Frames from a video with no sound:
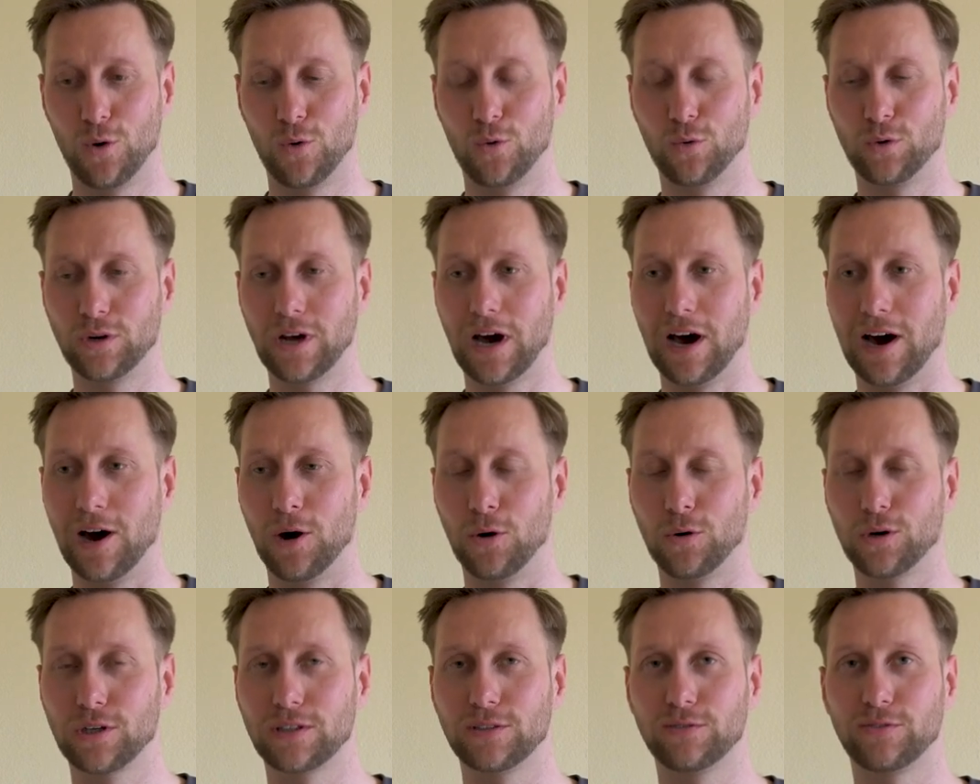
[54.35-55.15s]
Oder
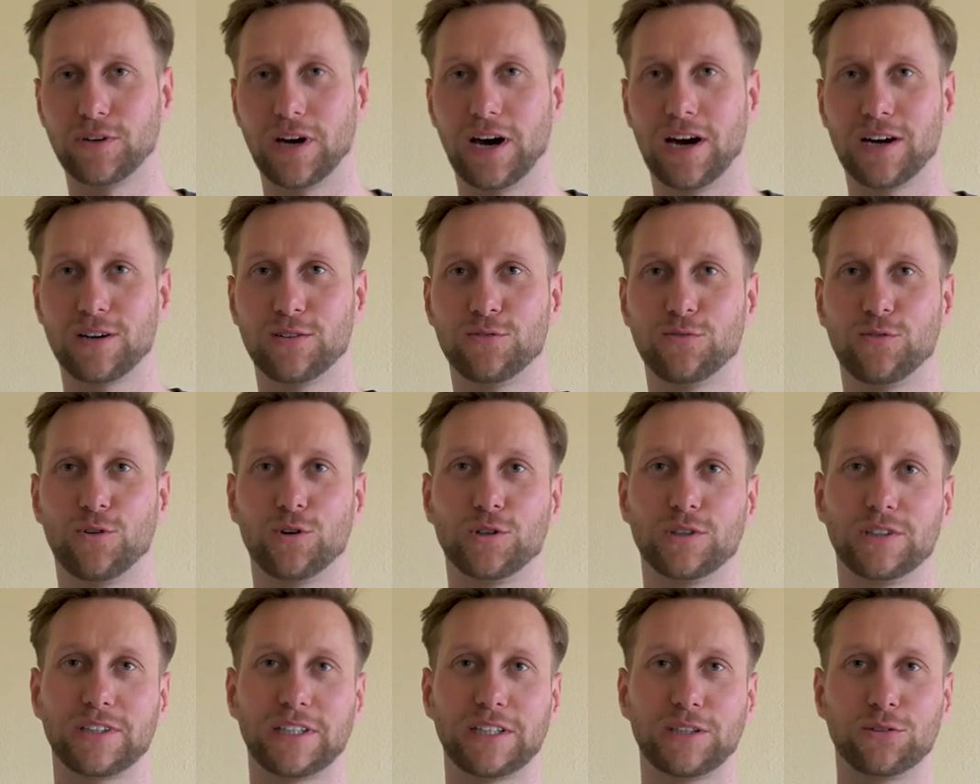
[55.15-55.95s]
auch die Fragen
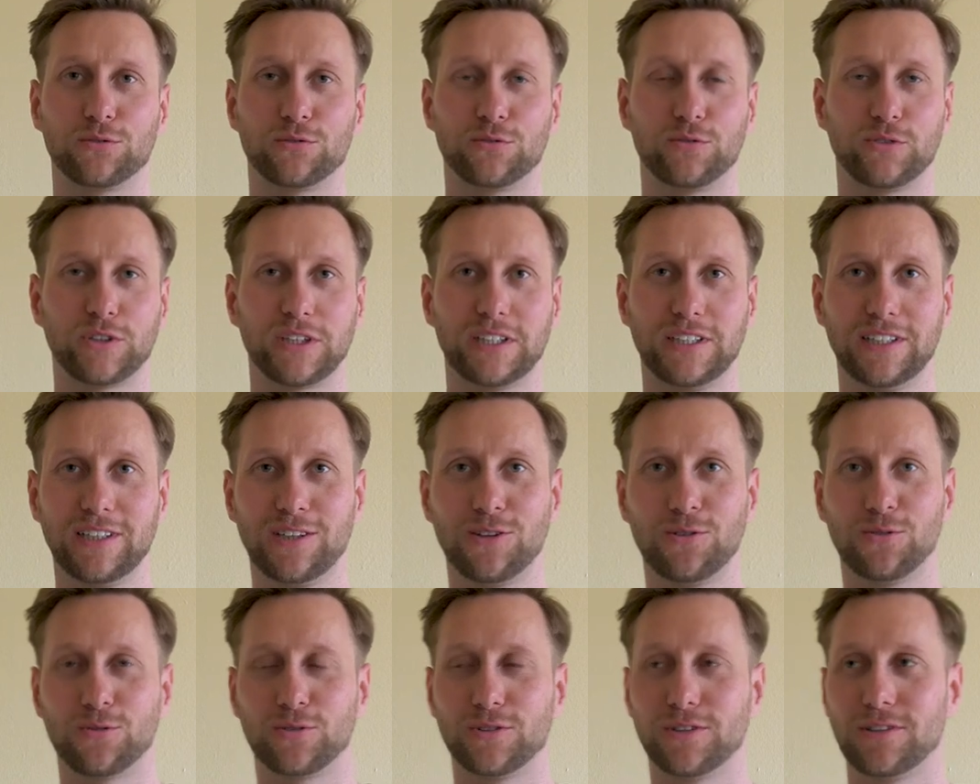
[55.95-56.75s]
von Krieg und
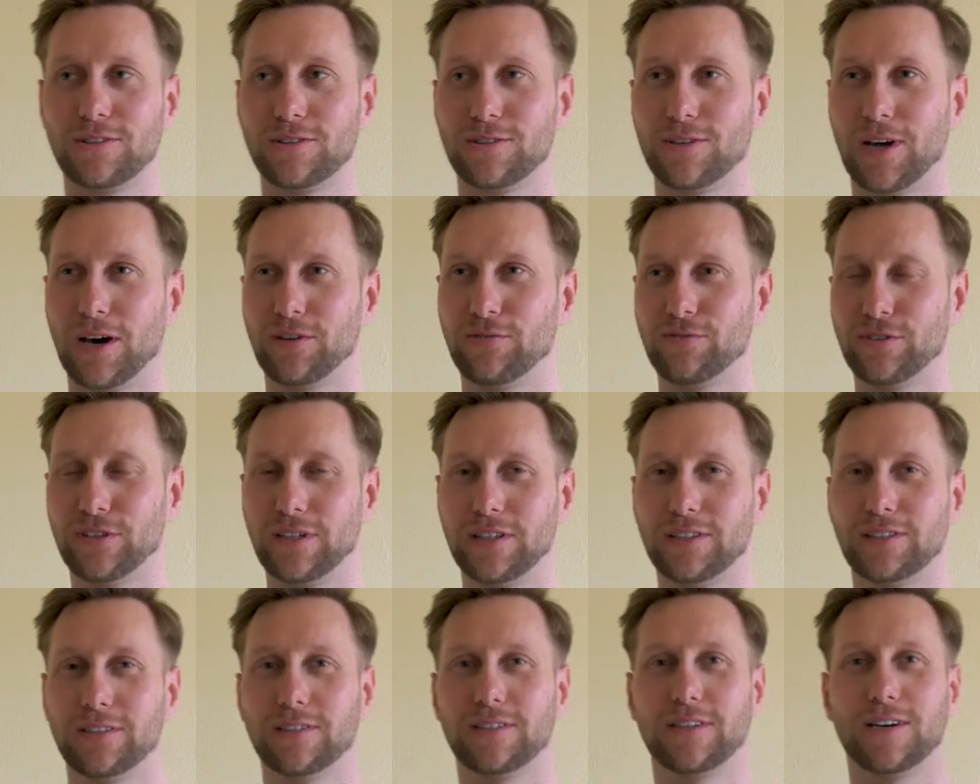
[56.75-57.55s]
Frieden. Und da
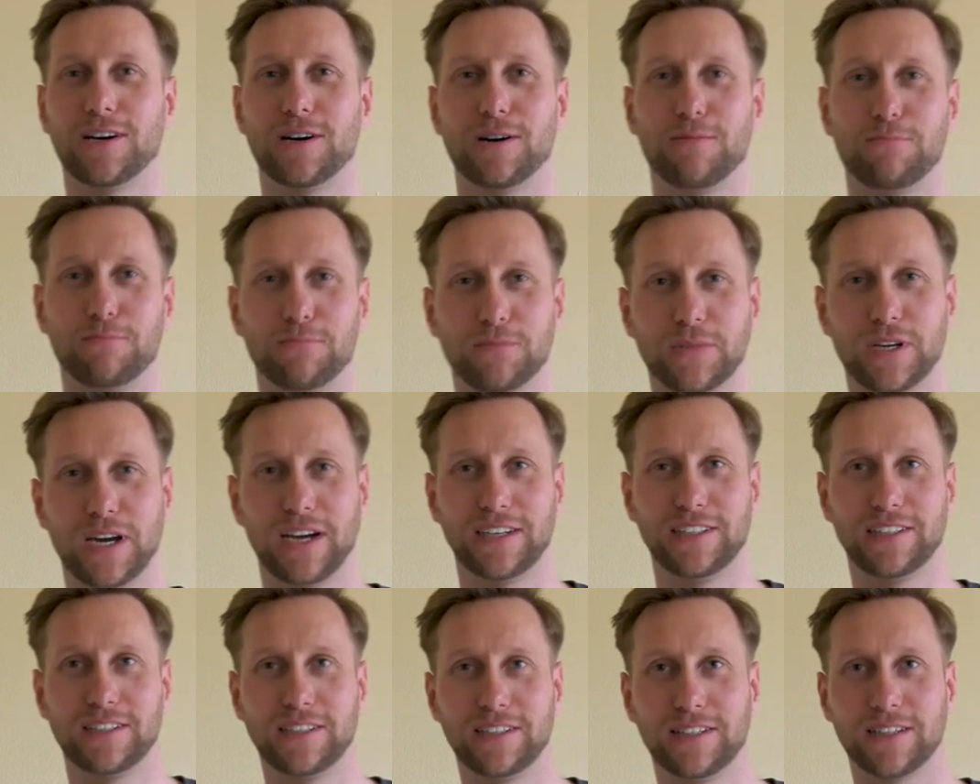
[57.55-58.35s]
finde ich, ähm,
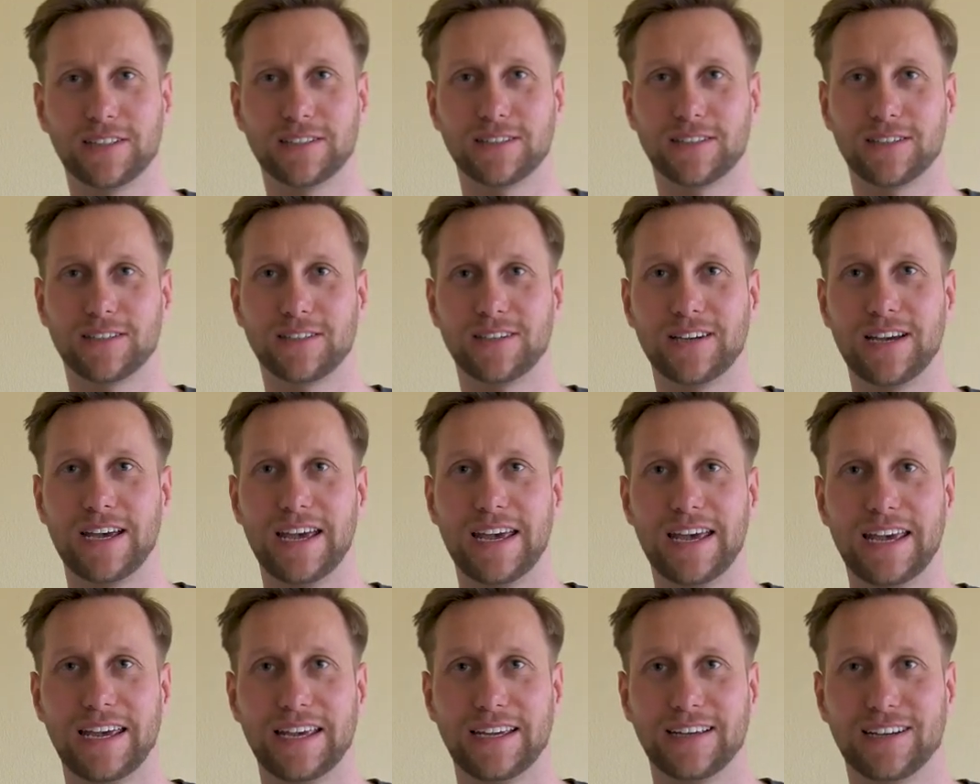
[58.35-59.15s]
kann die Kirche
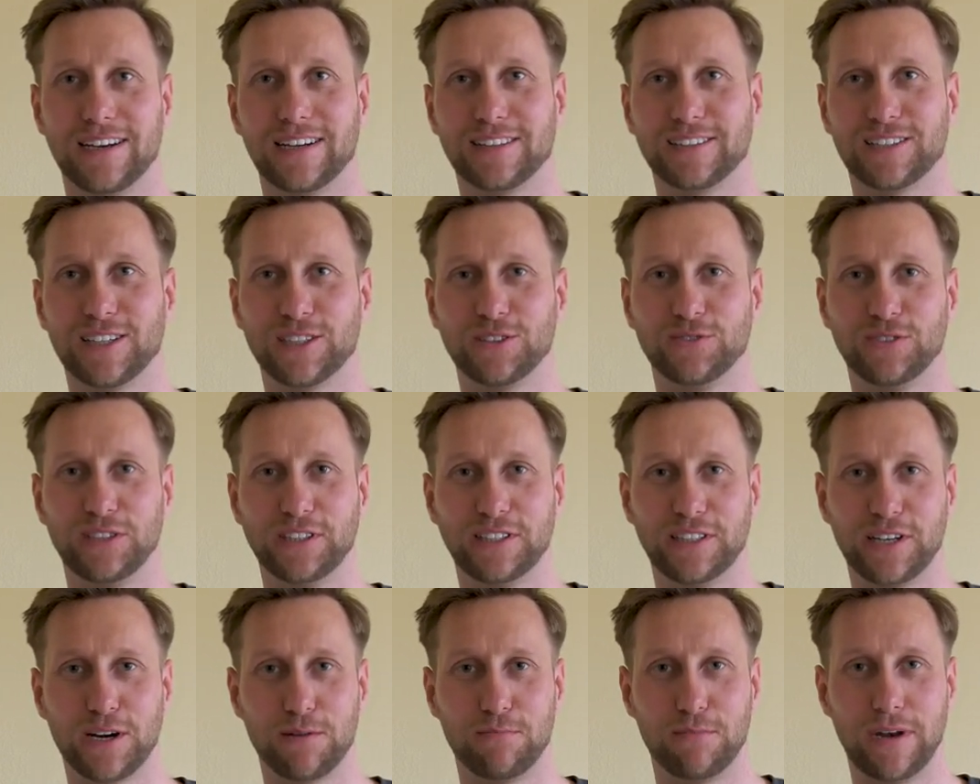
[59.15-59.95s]
ein ganz, ganz
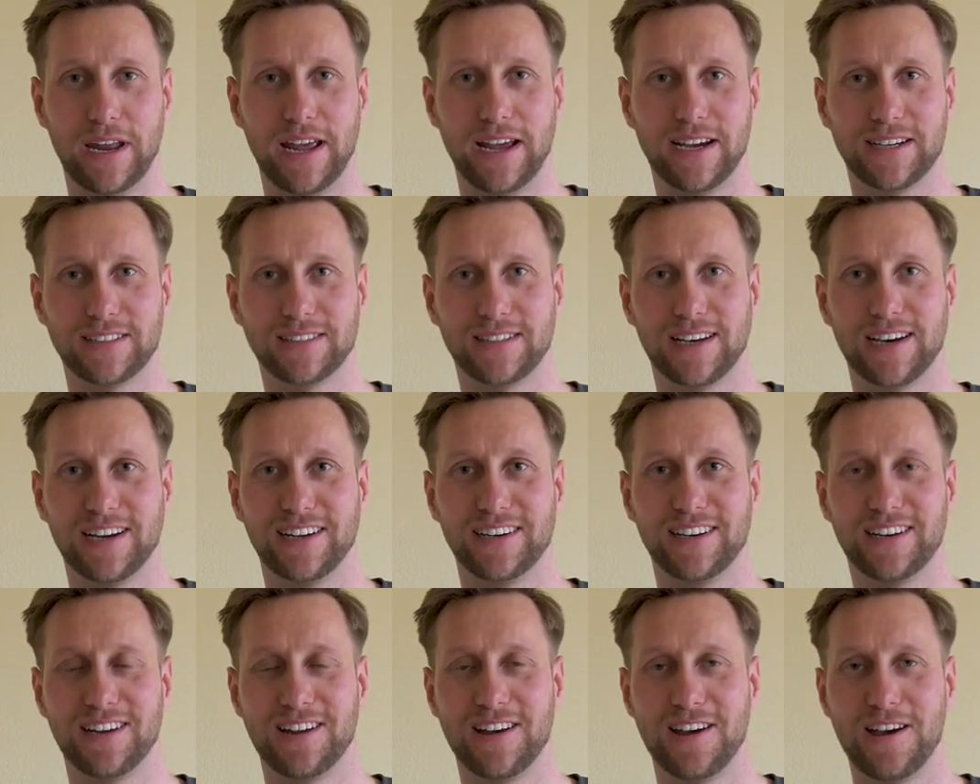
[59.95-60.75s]
wichtiger Player
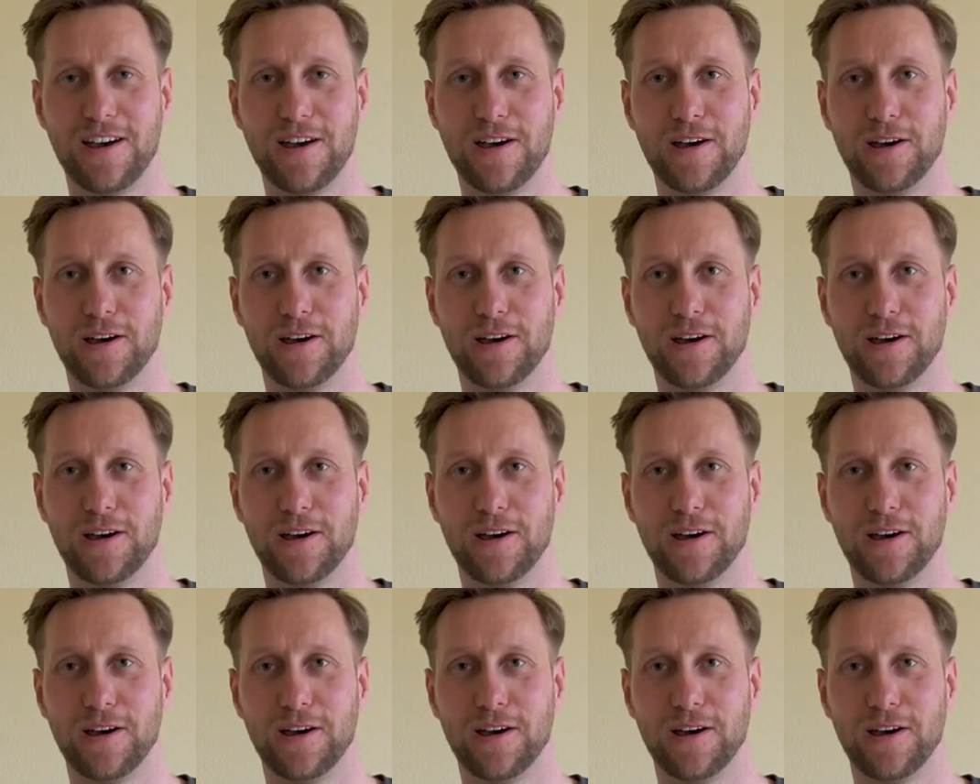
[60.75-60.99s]
sein,